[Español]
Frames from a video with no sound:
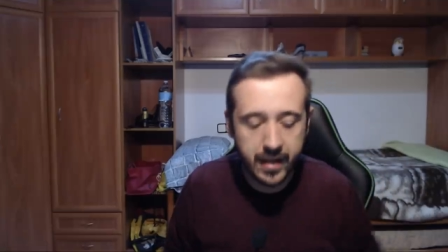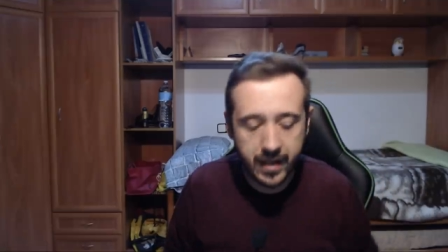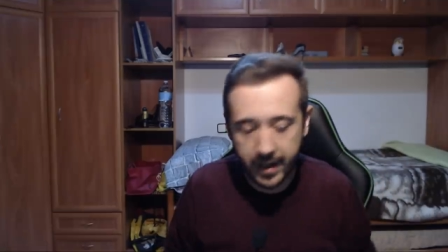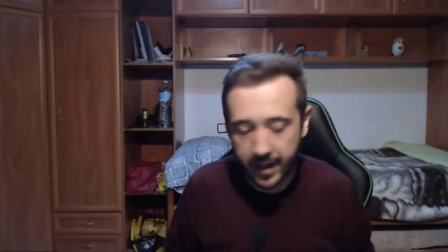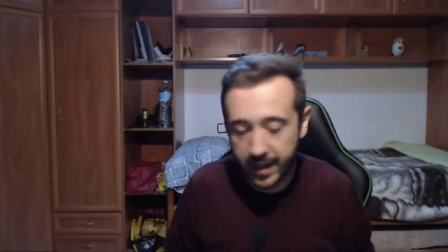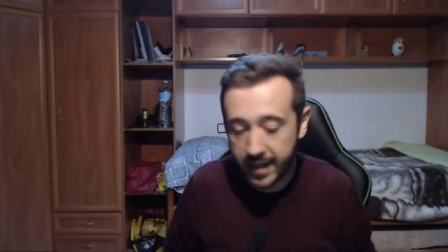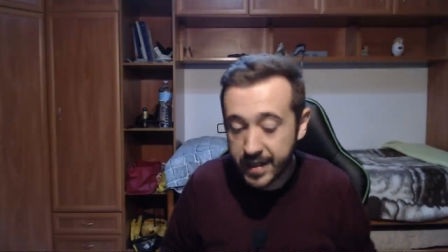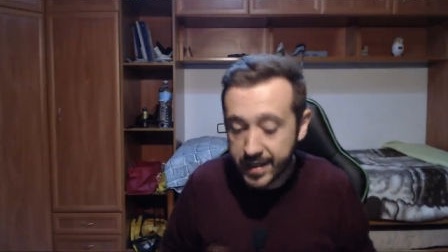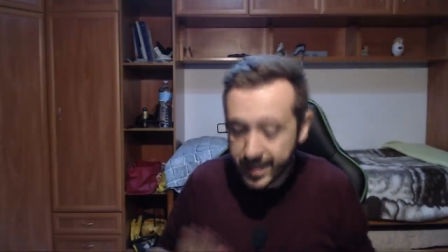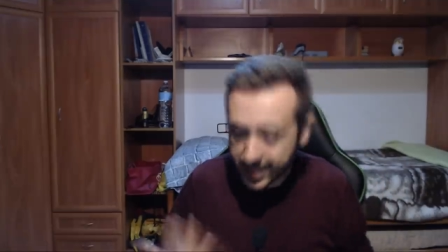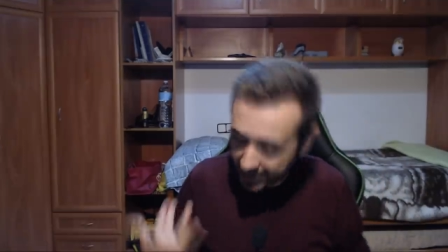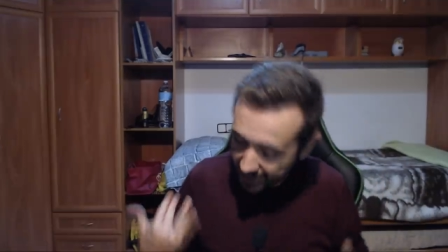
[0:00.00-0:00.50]

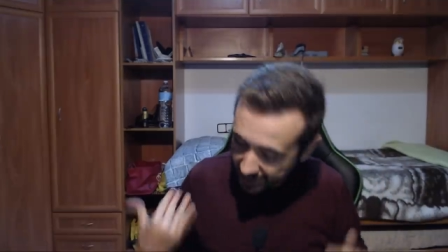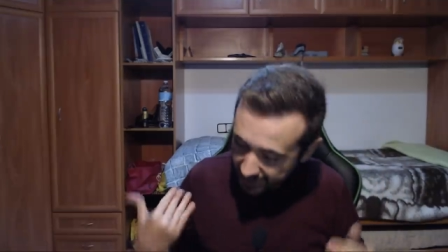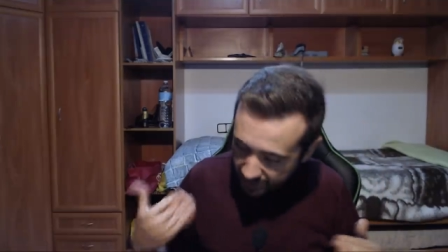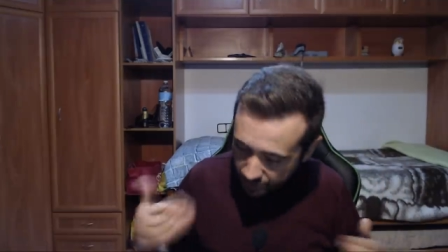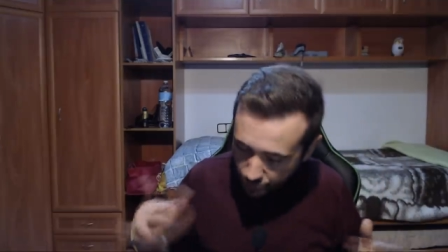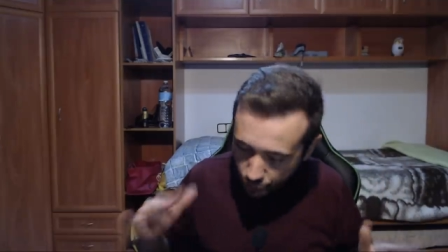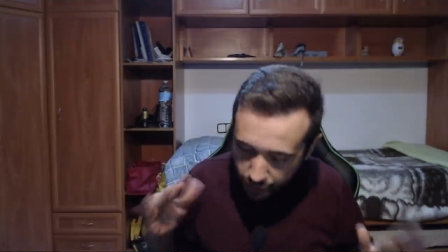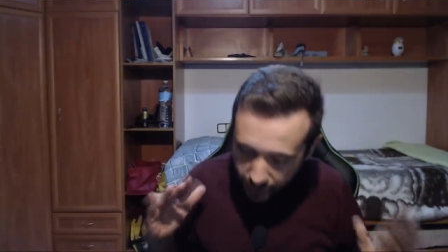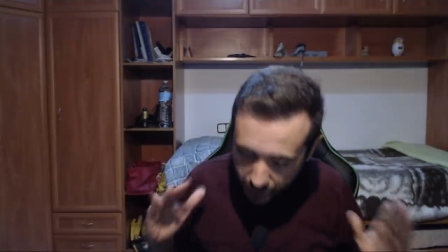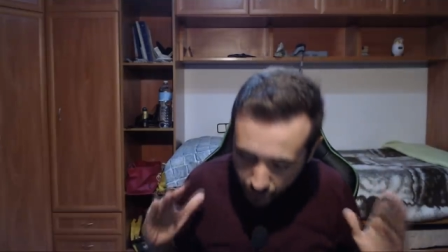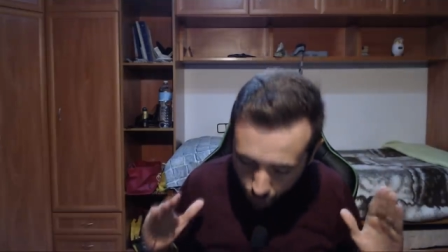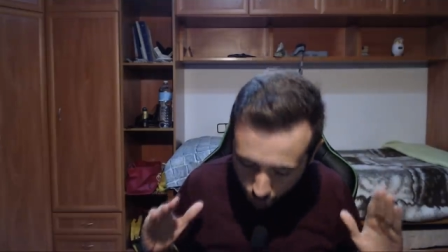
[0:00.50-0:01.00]
el
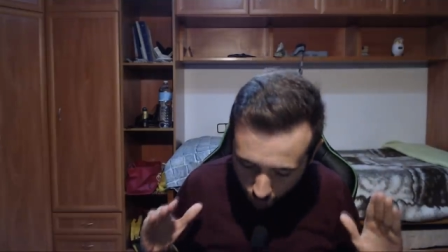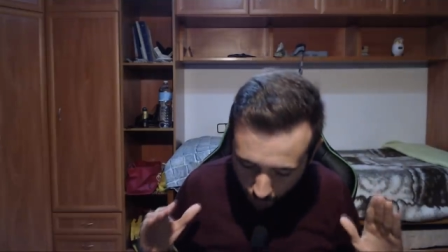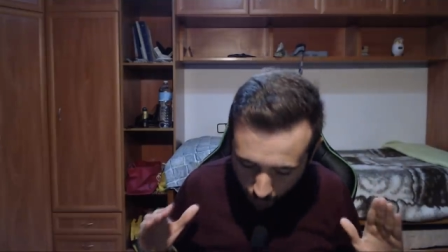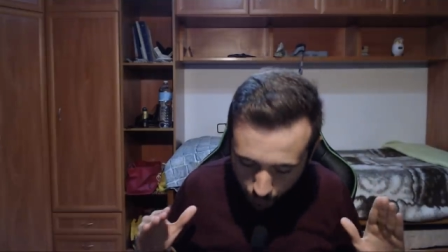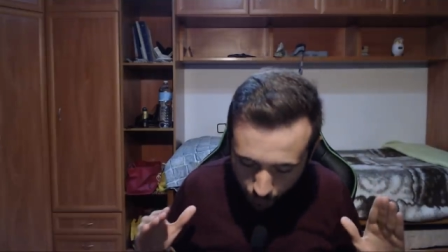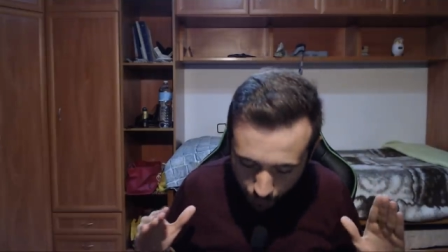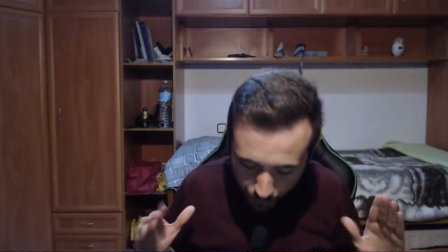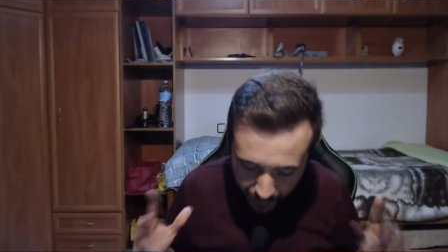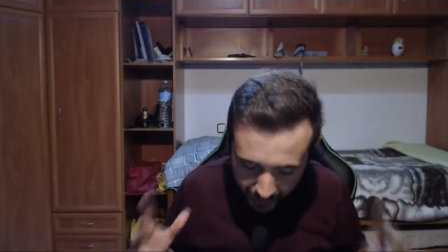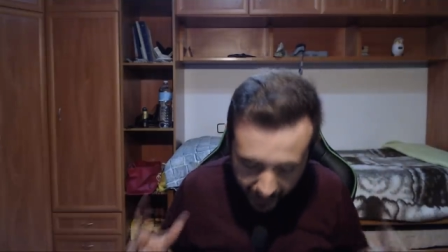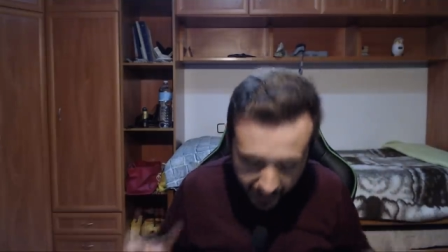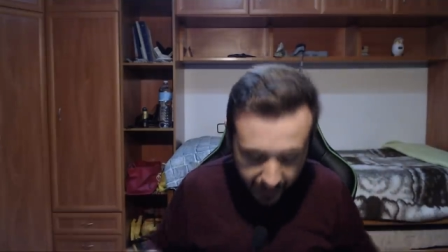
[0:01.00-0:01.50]
sexto título
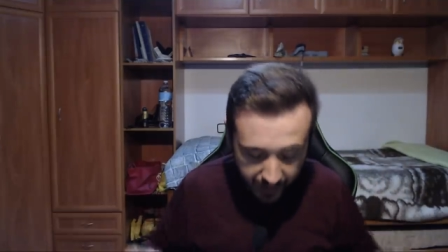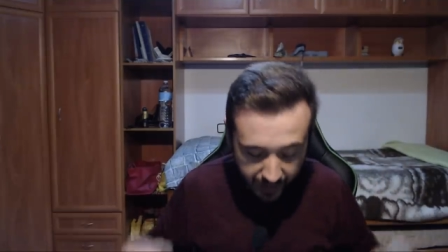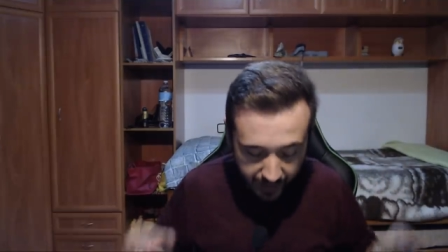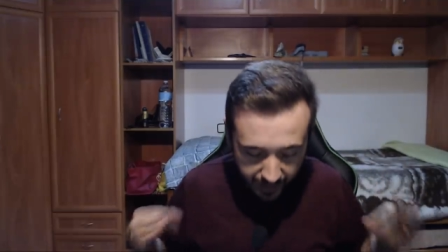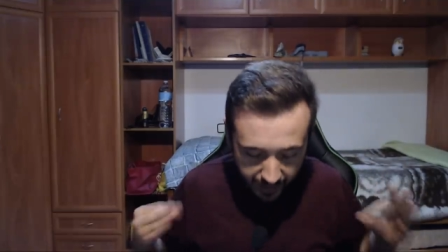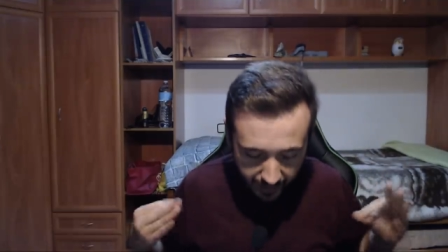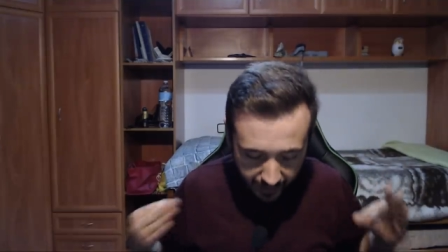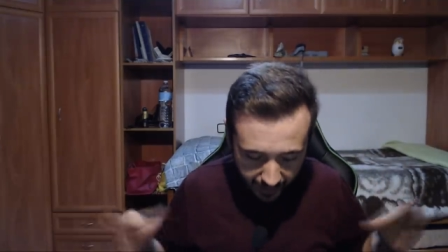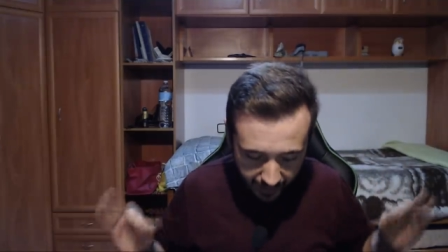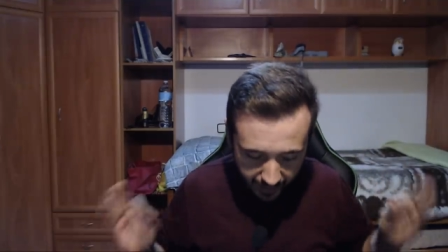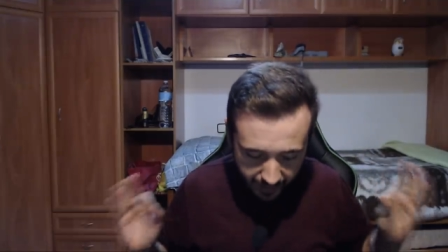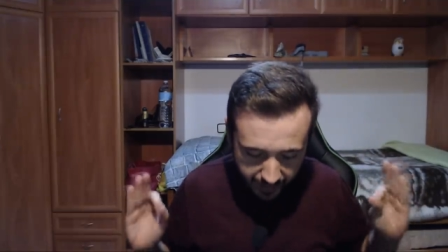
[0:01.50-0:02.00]
mundial, ¿eh?
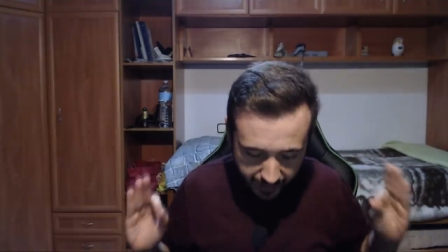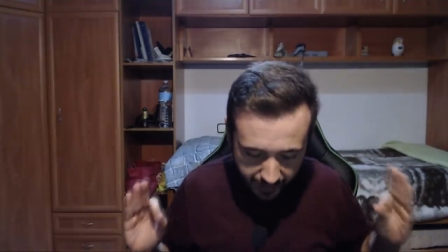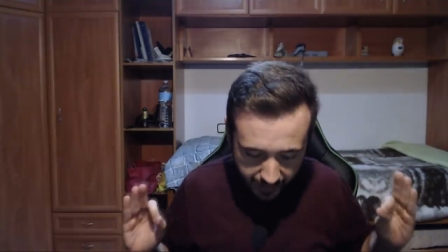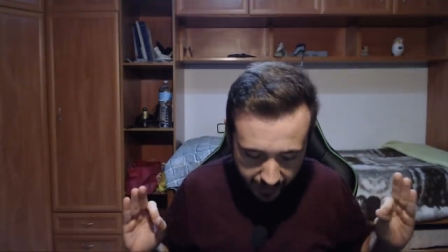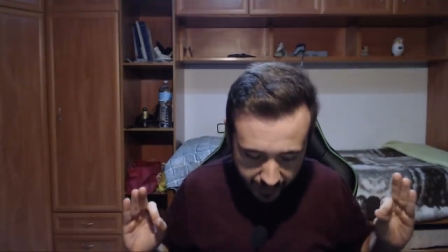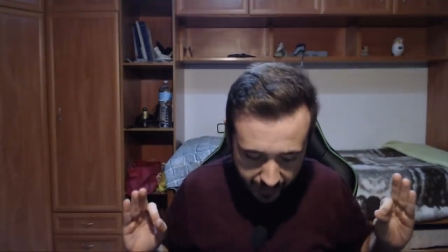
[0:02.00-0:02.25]
que tiene